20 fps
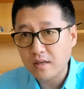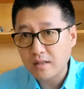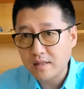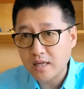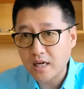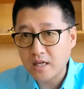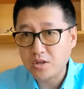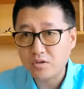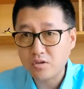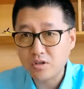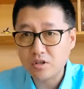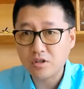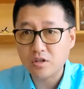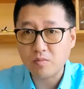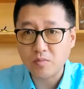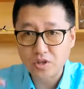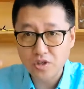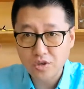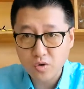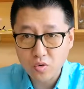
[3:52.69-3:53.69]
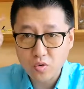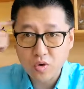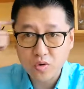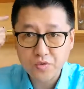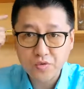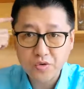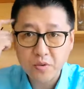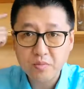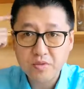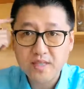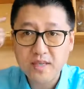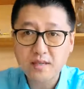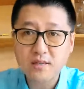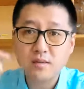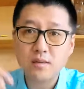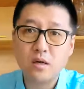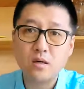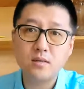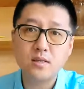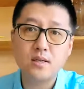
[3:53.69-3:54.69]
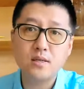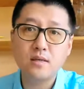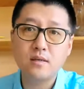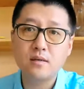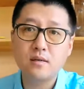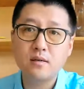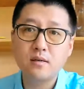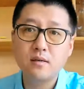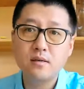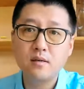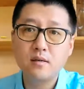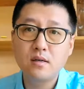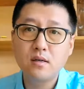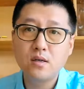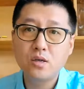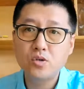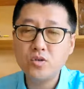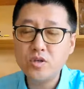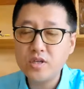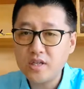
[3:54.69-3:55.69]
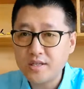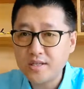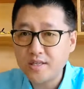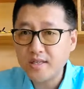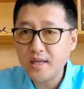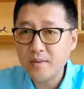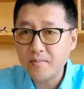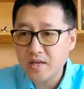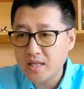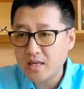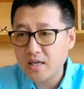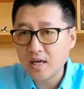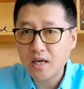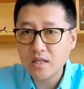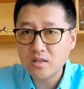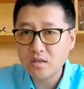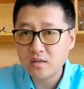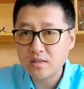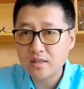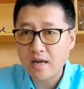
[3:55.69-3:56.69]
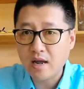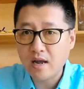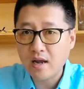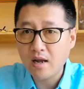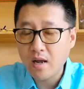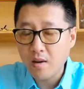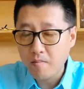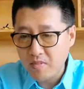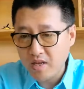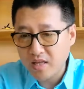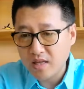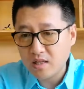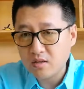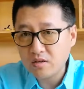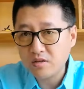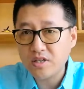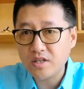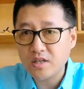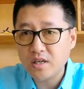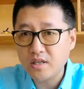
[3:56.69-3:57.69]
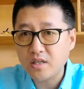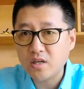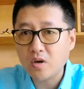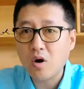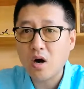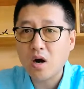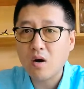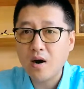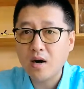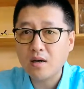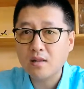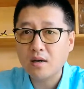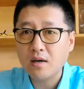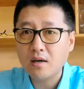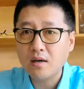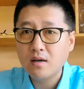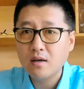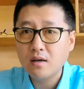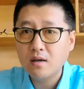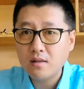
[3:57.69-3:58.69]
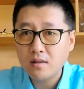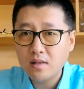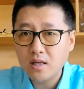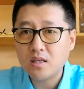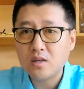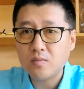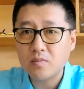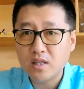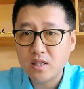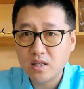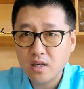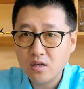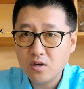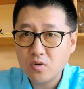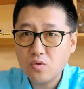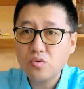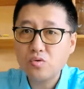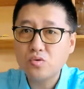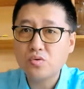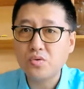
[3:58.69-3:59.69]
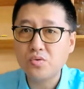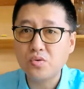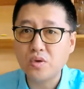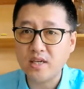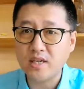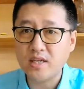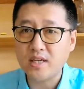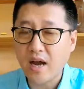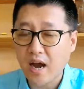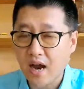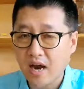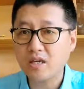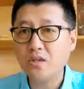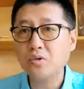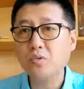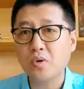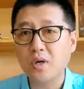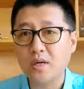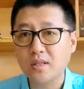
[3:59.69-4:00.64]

那就是什么收获全部在你脑袋里呢？说你现在每天看教材，每天都写写画画的，那什么，那是库存转移还是我的？